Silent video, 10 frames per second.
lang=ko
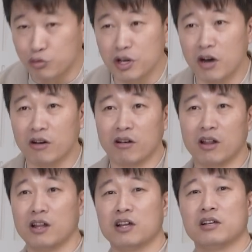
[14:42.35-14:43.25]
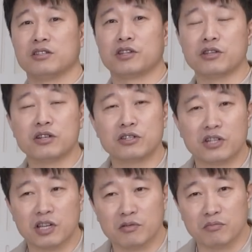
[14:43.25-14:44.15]
구형,
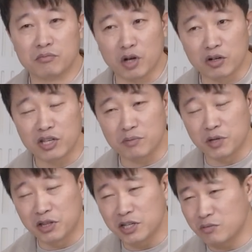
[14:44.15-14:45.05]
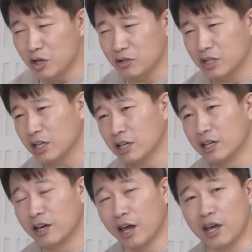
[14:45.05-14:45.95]
전설적인 명기, 빈티지 명기
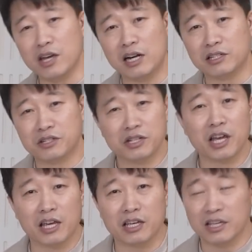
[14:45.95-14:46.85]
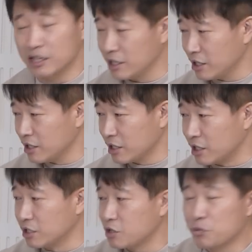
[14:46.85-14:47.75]
AR-3A
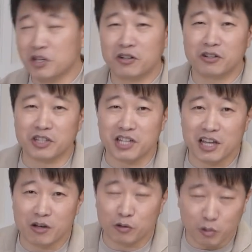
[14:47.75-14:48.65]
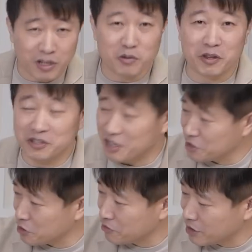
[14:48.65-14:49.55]
그 스피커 디자인하고 똑같이 만들어놨어요.